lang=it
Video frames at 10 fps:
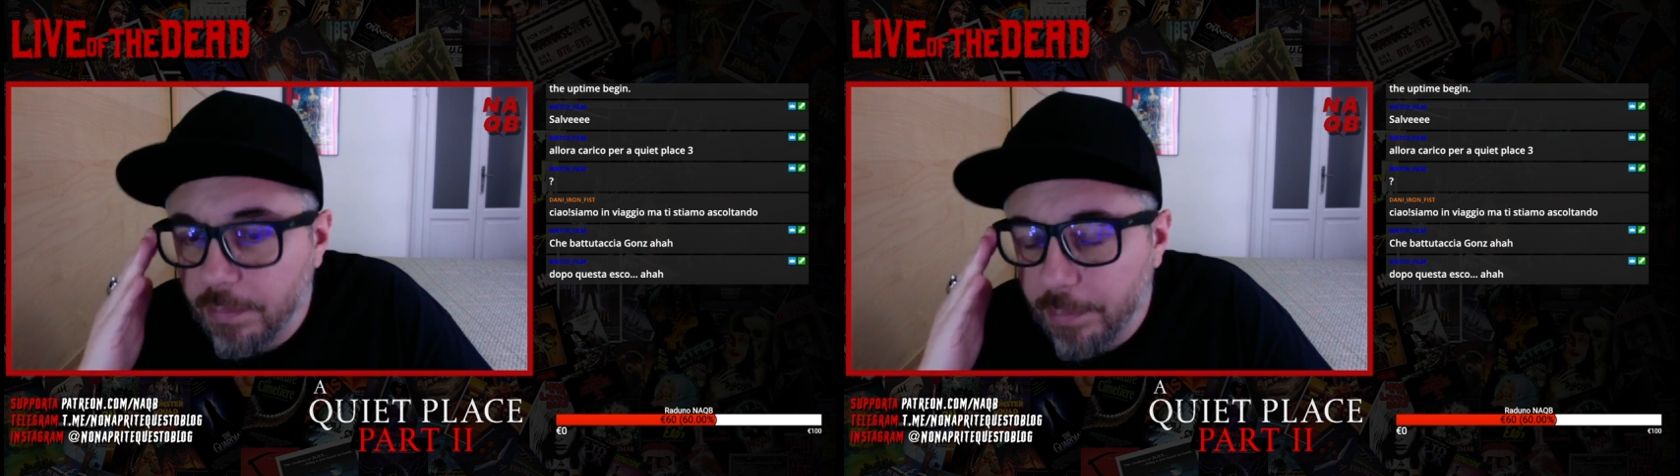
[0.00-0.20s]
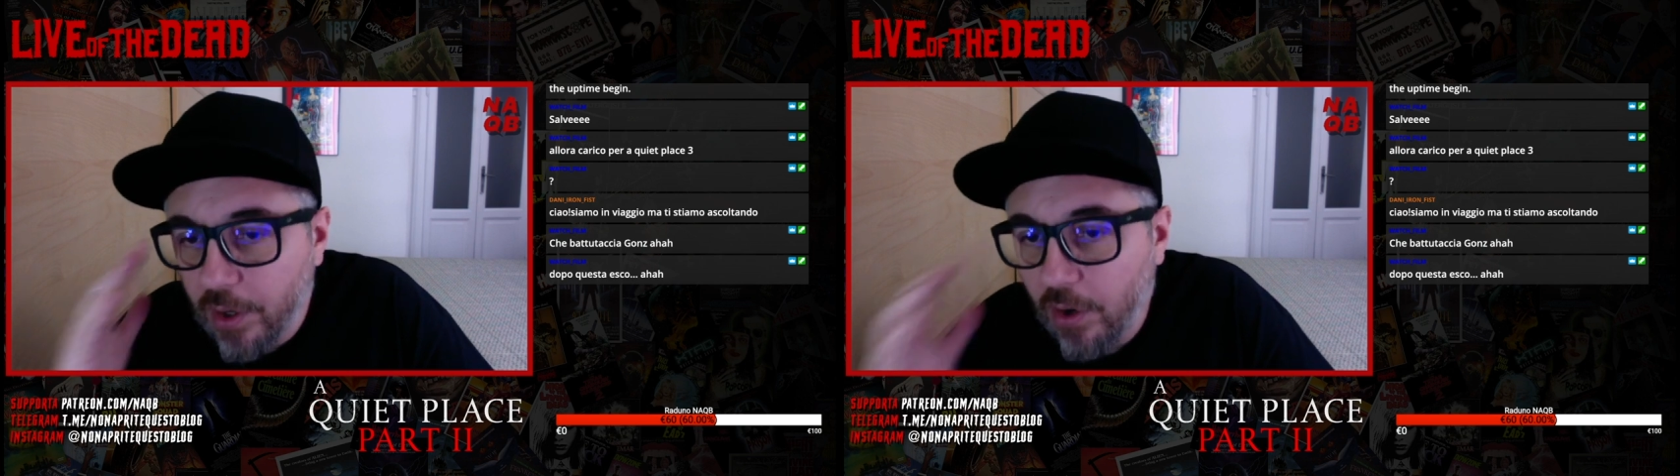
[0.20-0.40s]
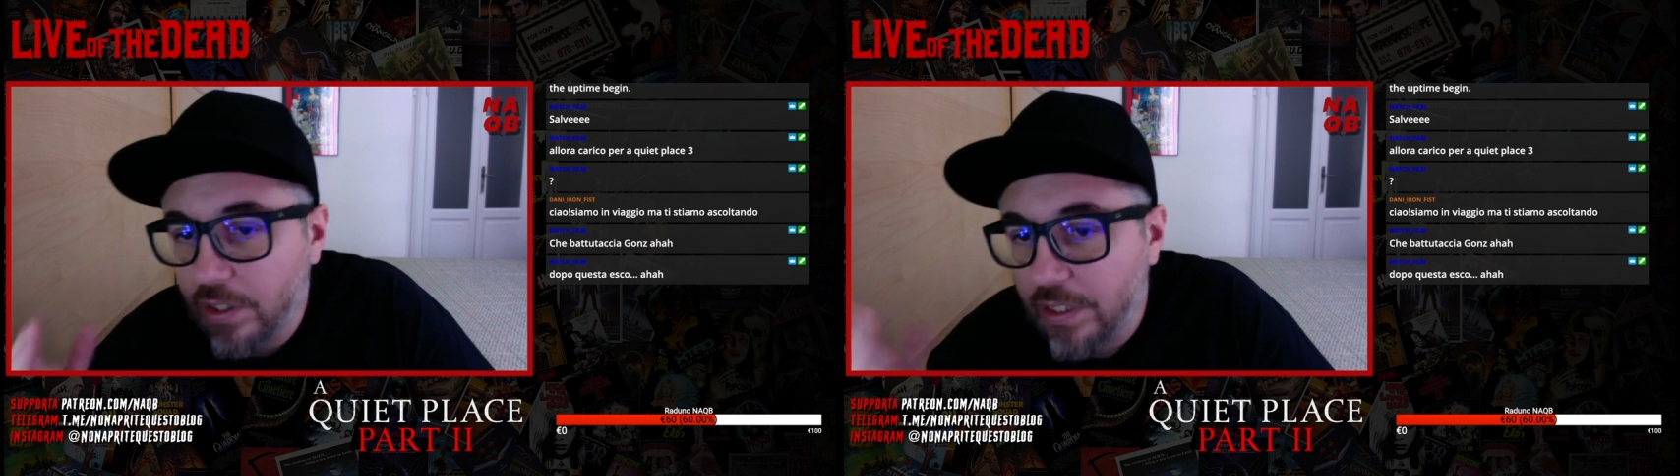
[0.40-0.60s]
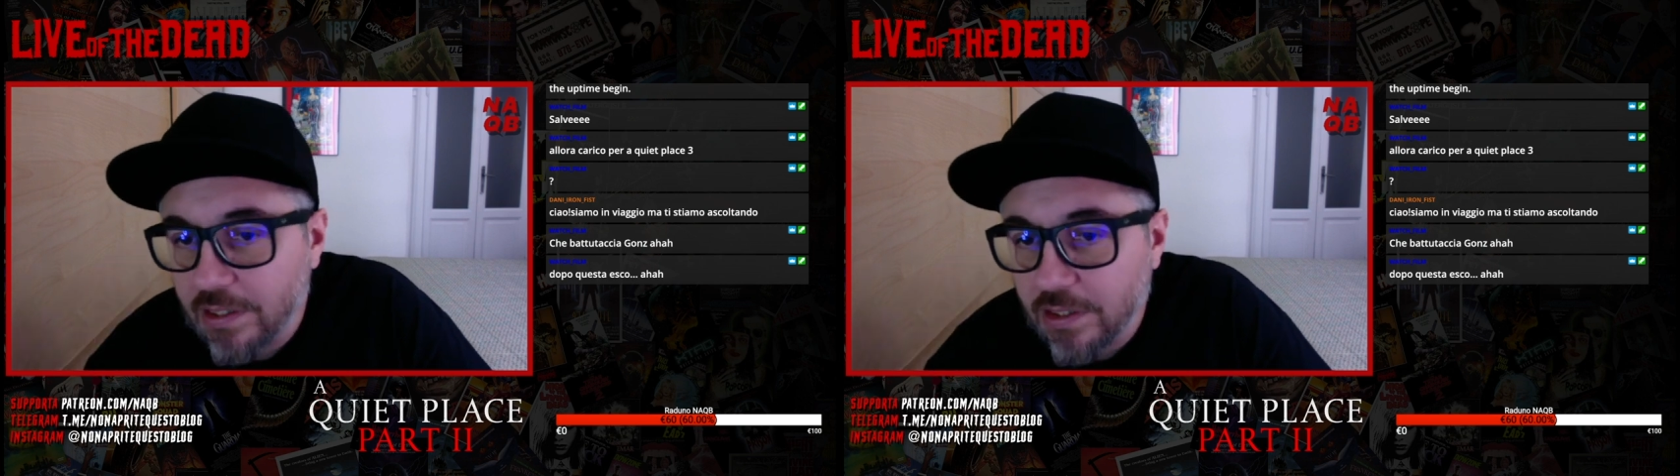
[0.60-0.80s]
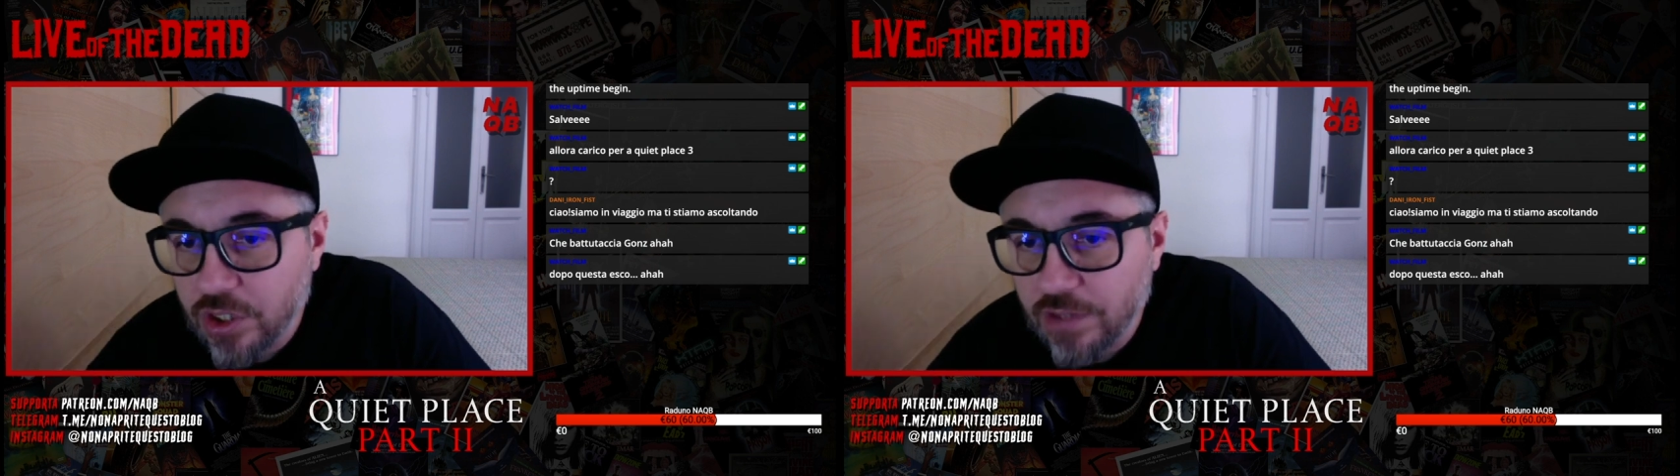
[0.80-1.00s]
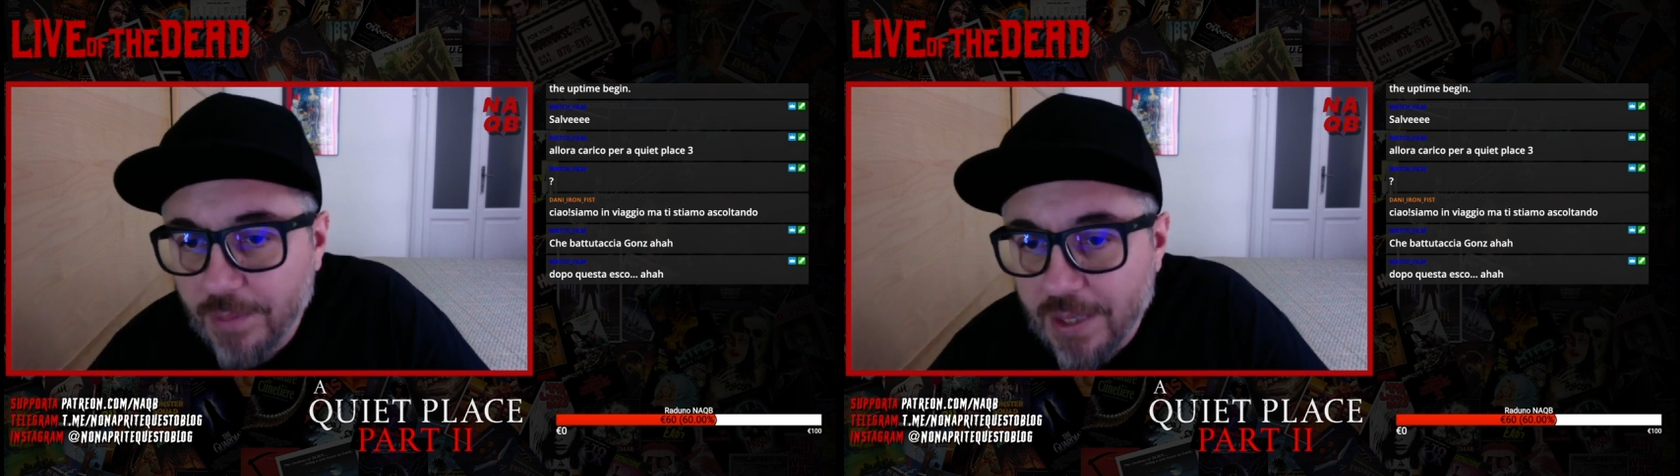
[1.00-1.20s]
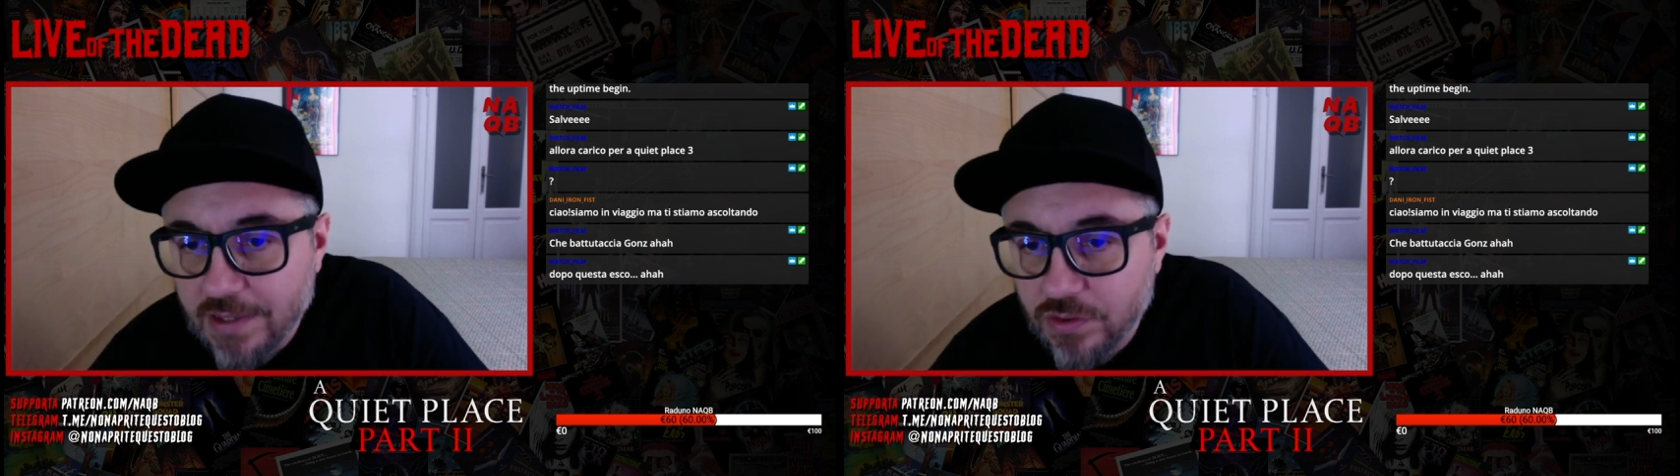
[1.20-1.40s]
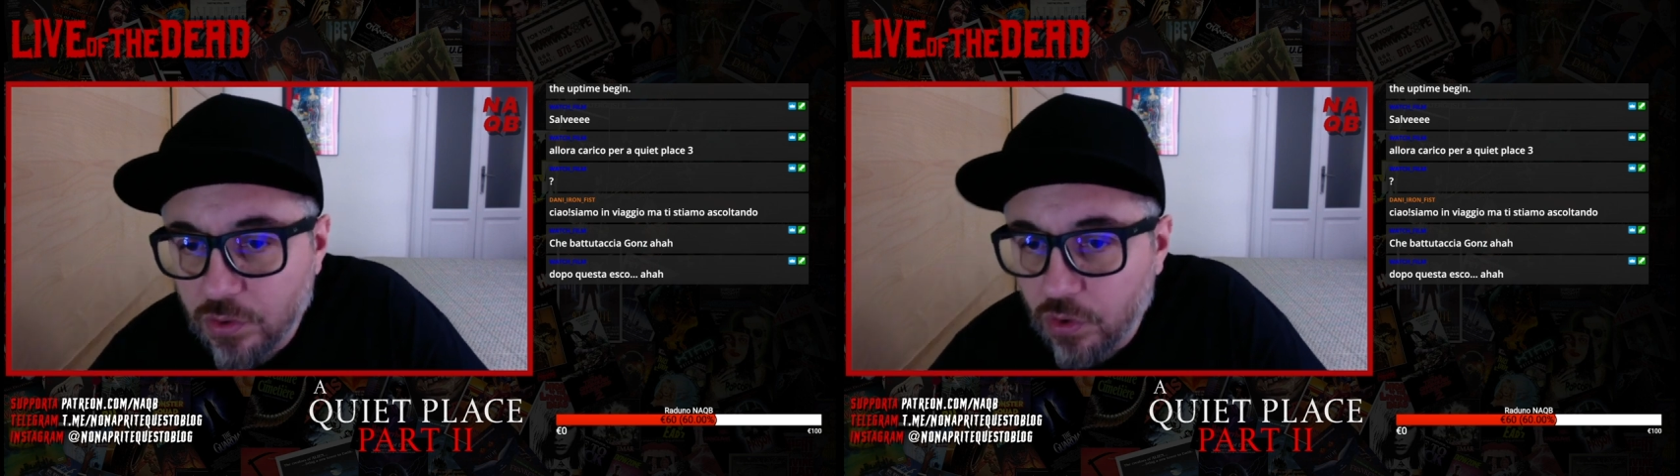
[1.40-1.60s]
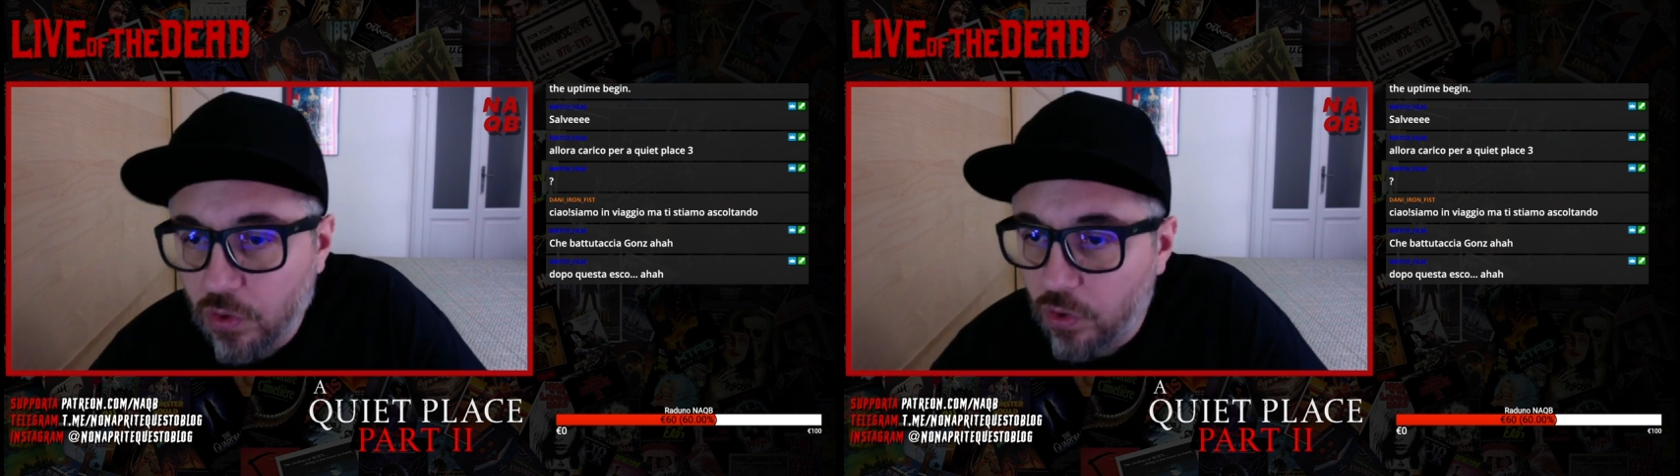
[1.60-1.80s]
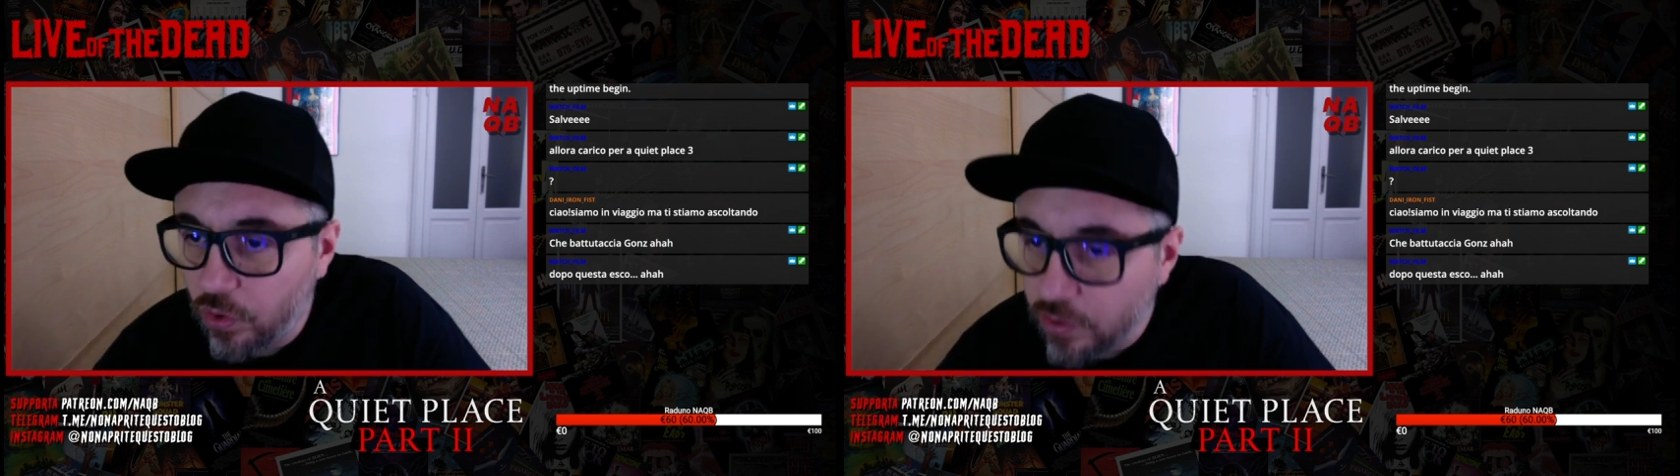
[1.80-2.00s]
però che dici, vabbè,
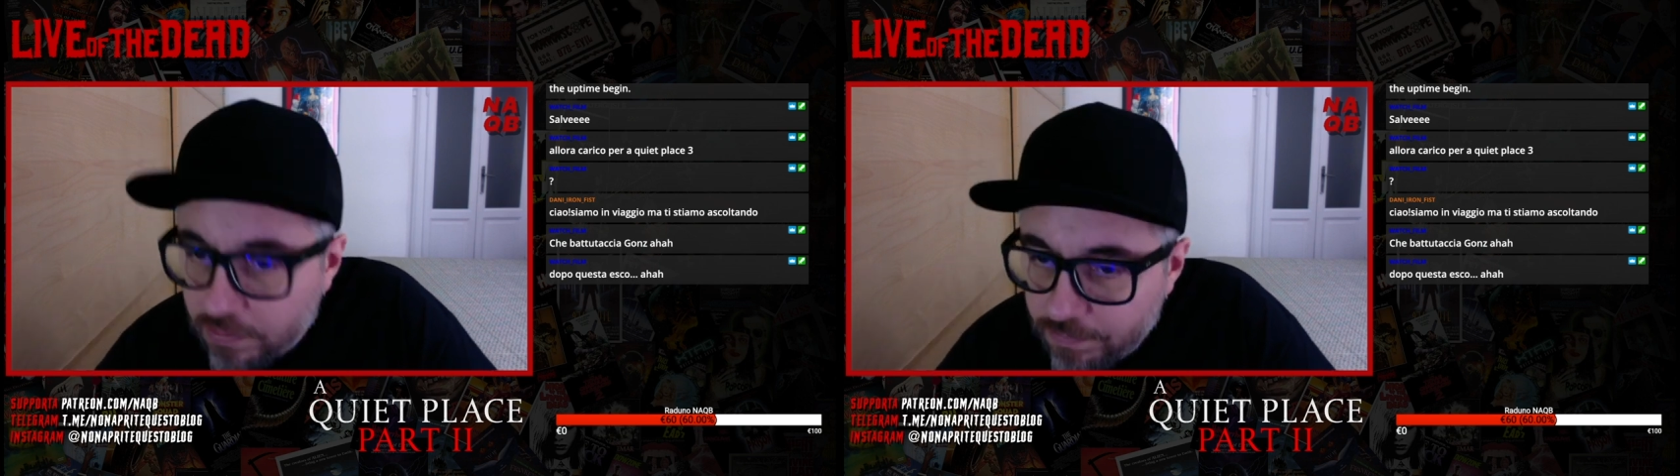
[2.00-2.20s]
sono